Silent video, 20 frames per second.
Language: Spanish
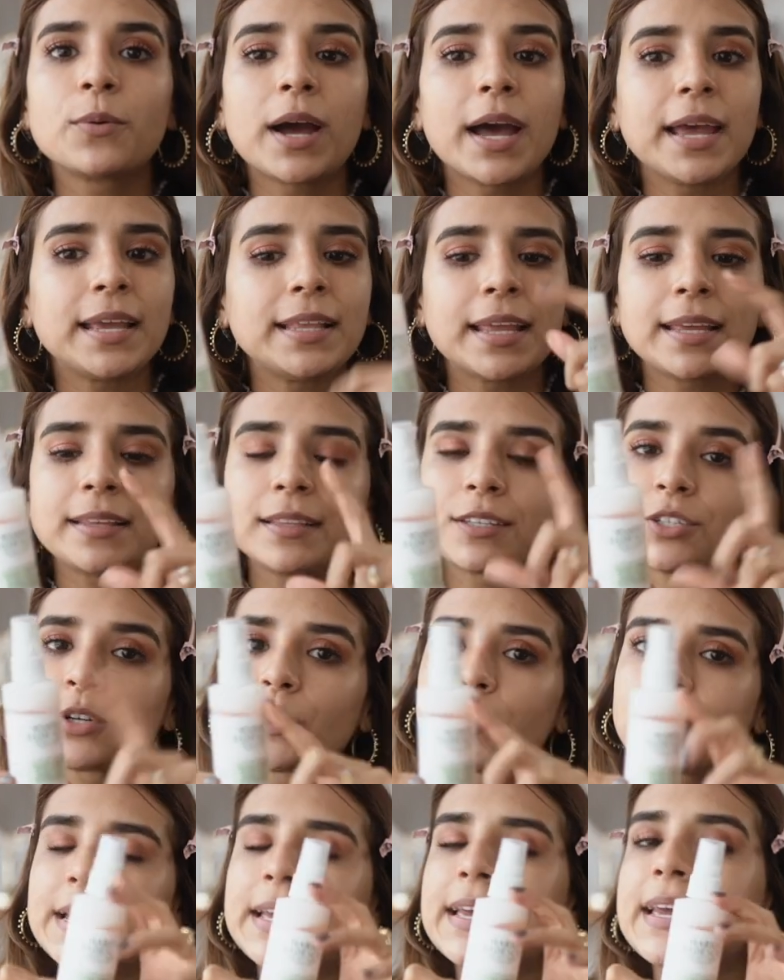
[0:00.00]
un highlight
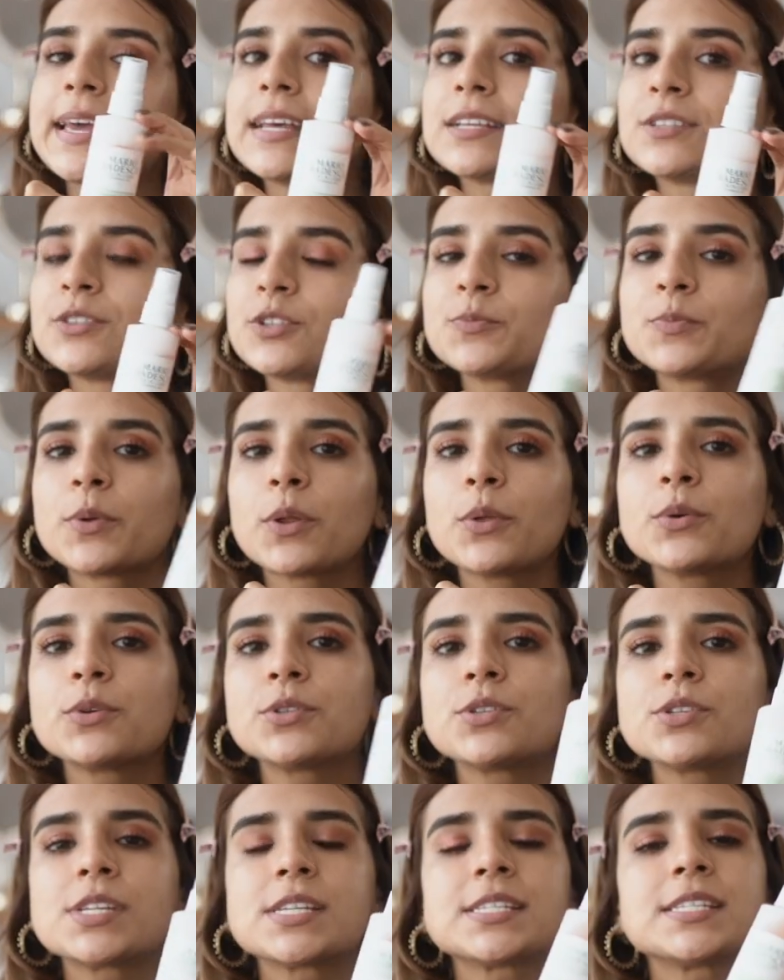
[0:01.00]
sobre estos
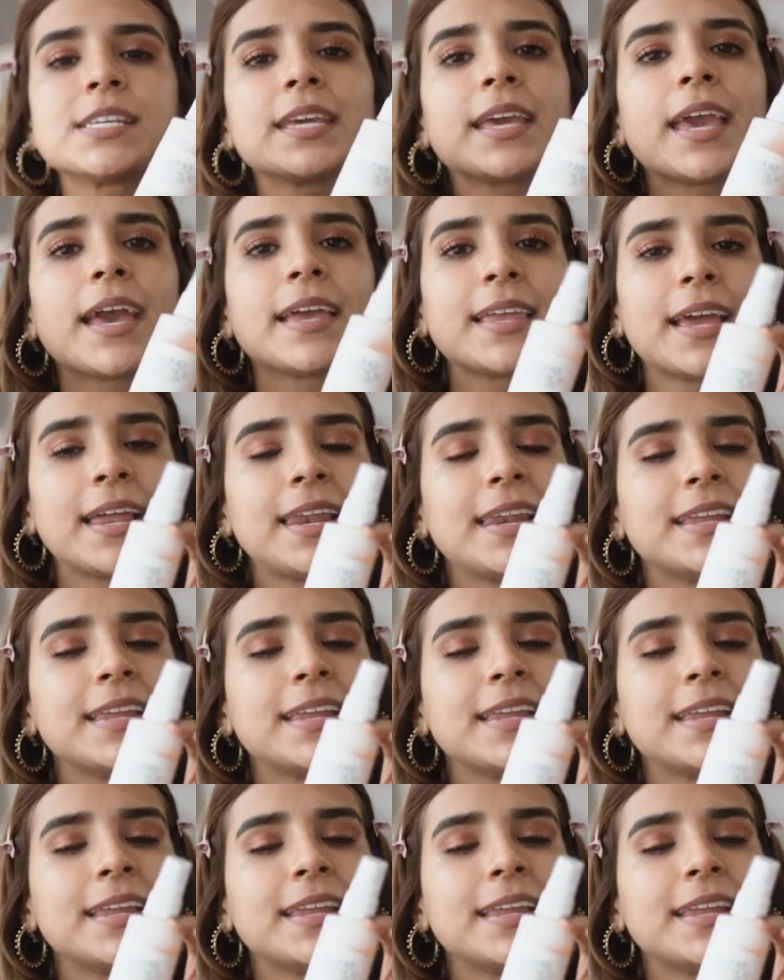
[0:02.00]
productos, así que allá